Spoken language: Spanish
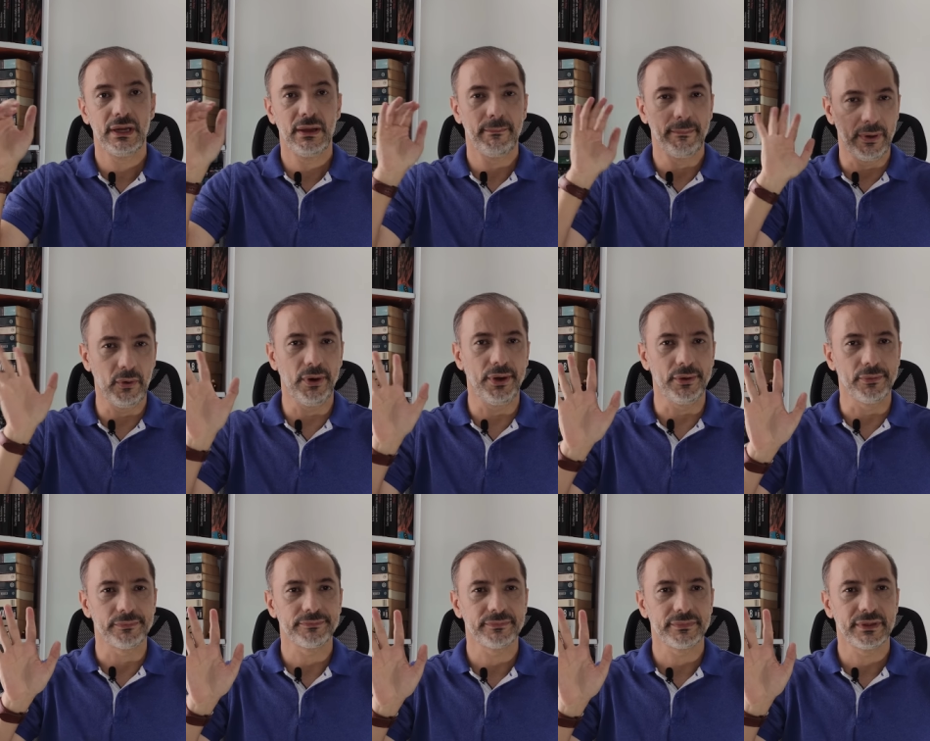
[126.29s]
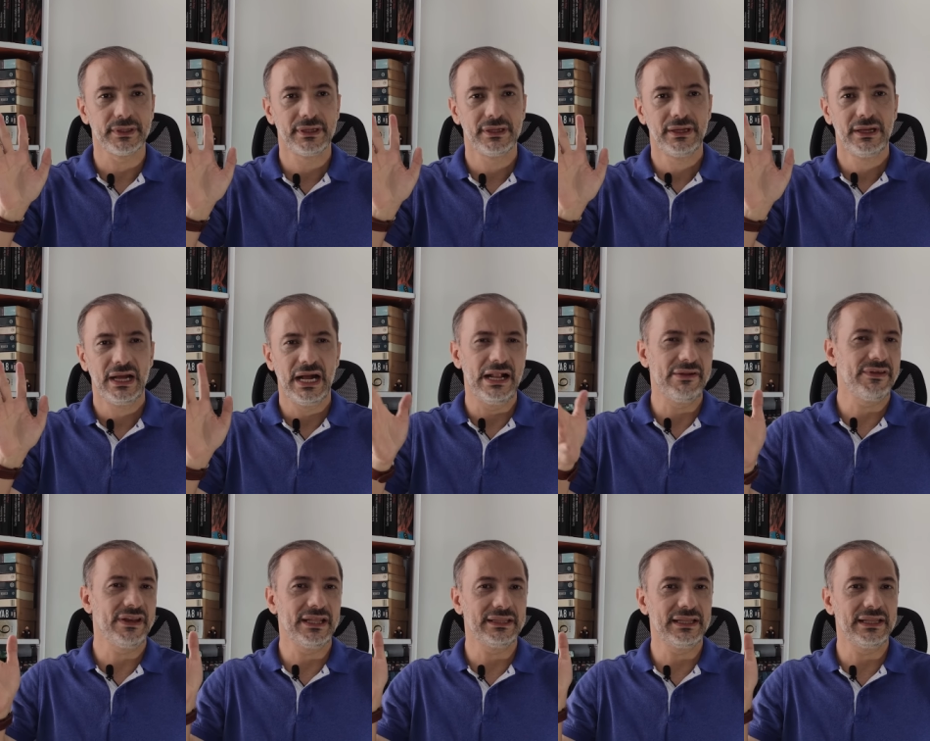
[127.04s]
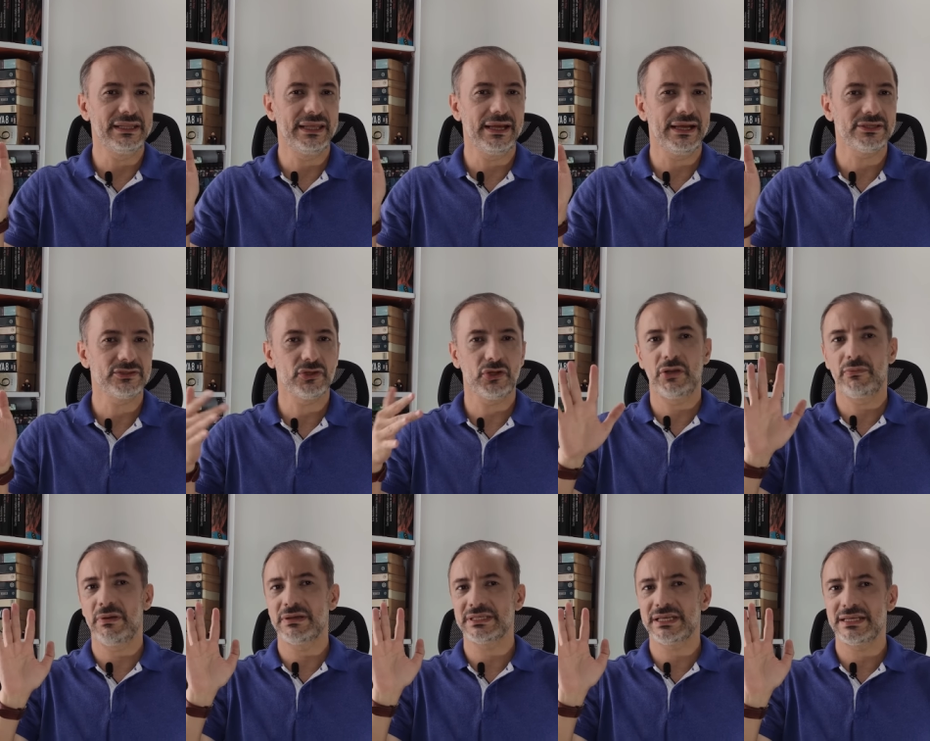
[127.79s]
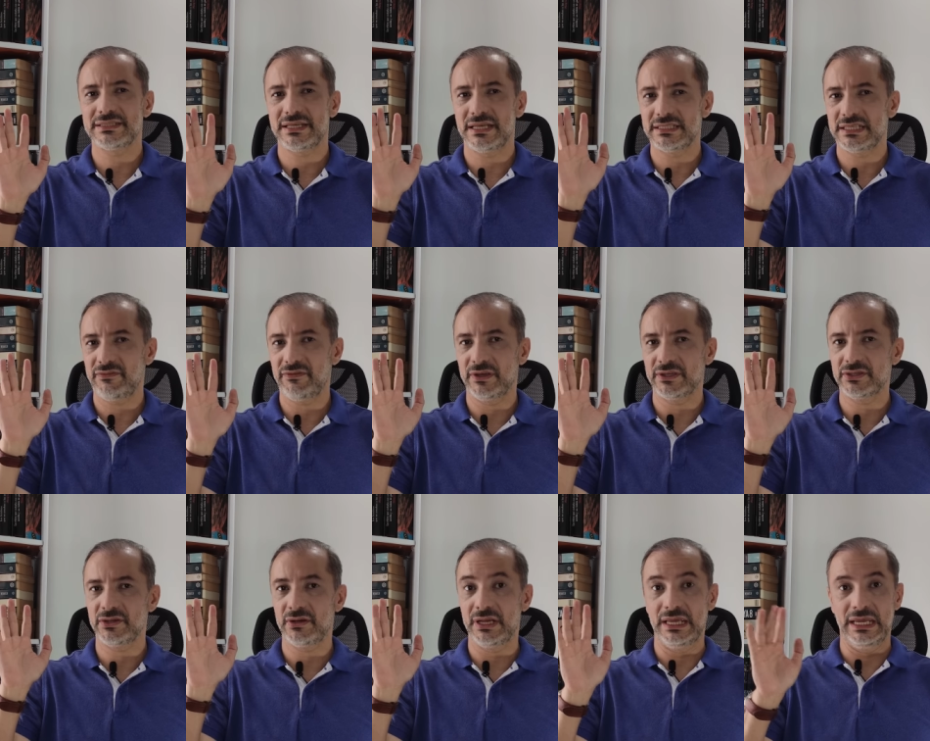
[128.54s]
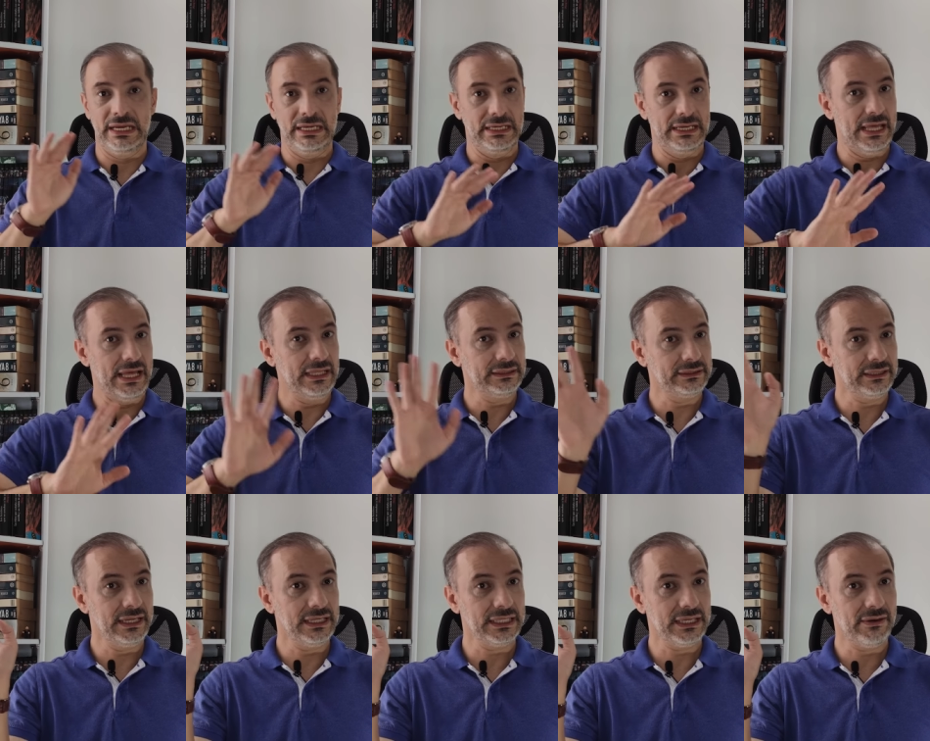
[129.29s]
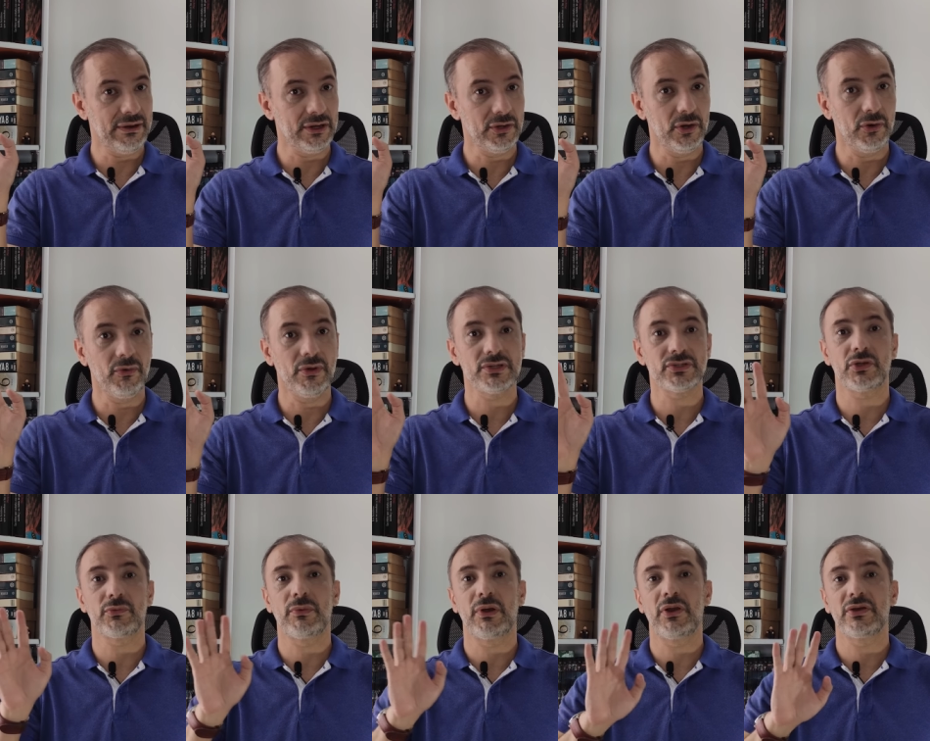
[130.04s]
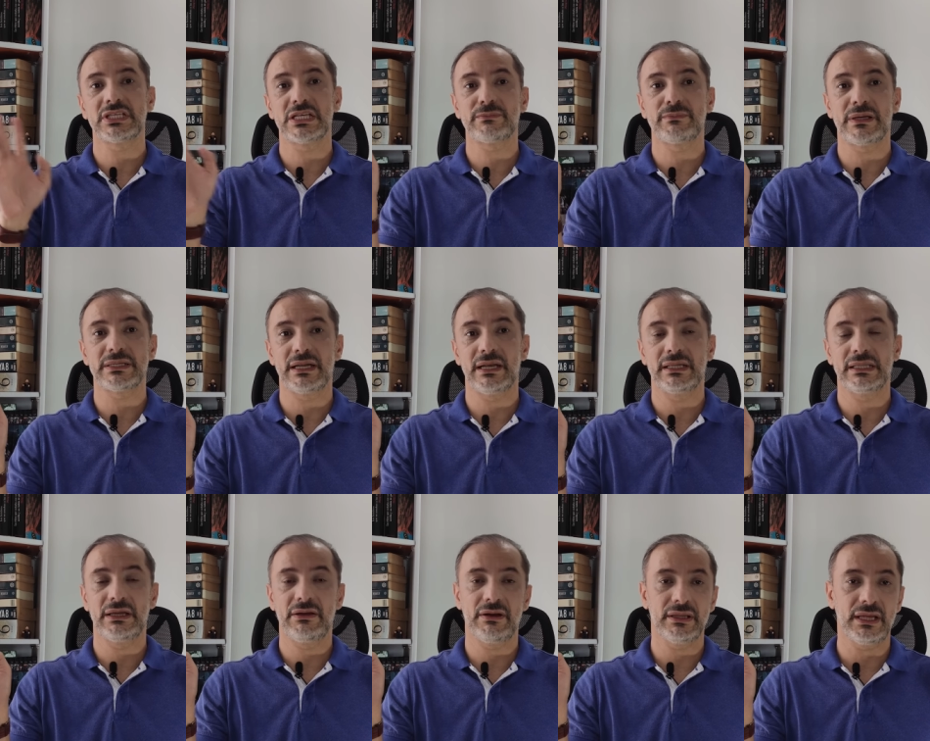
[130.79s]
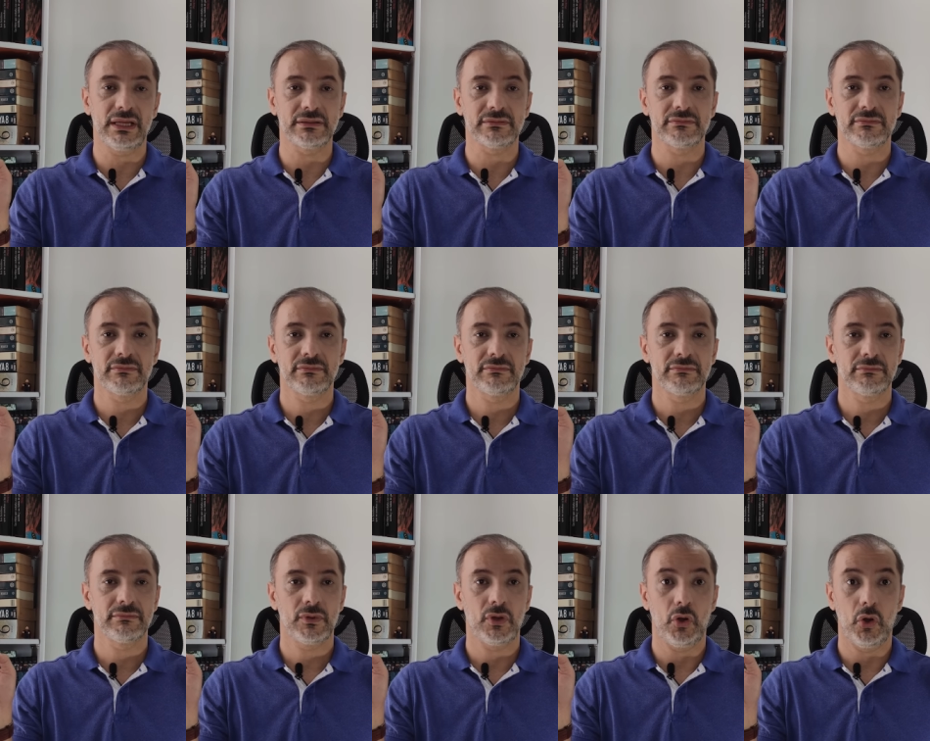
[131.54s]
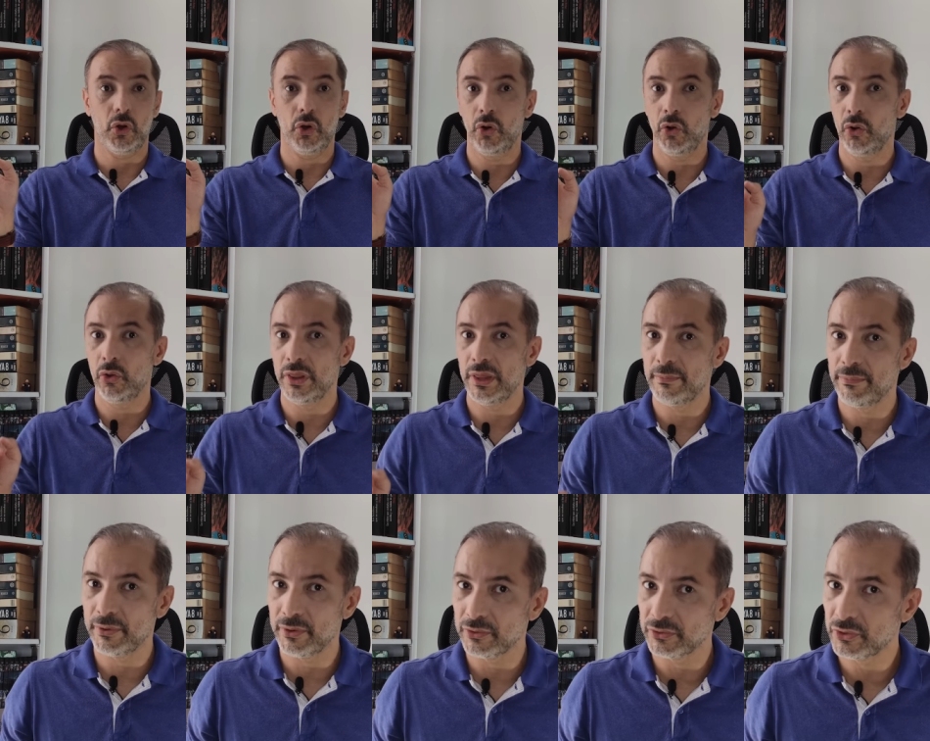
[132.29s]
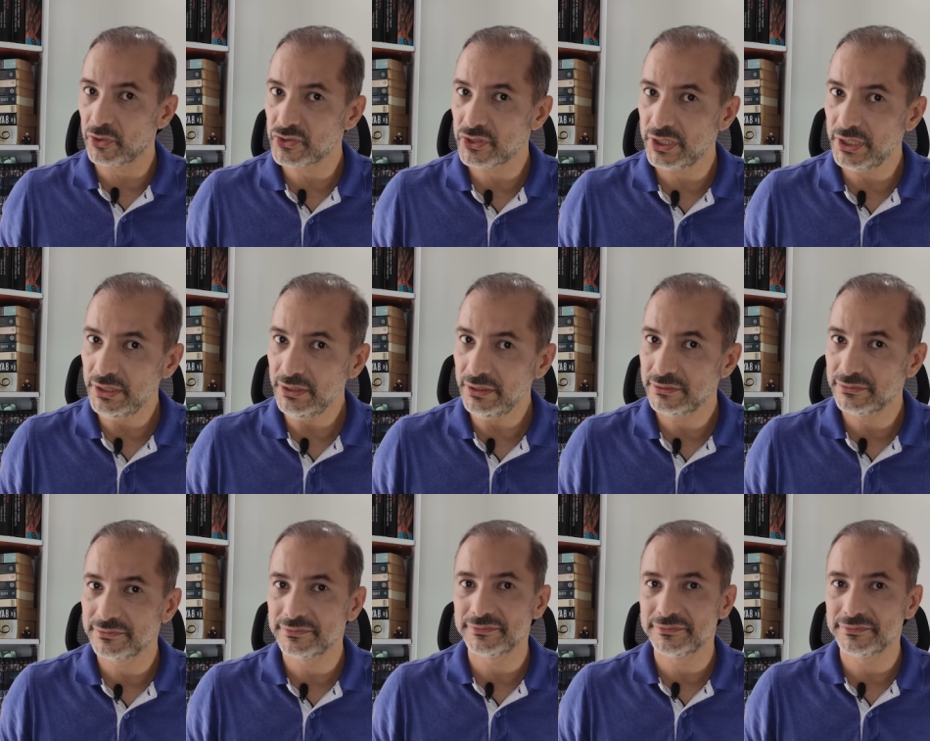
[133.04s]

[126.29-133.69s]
Pero bueno, al final del día esto no es más que ciencia ficción y nada tiene que ver con nuestros vuelos espaciales de verdad. ¿O de pronto sí?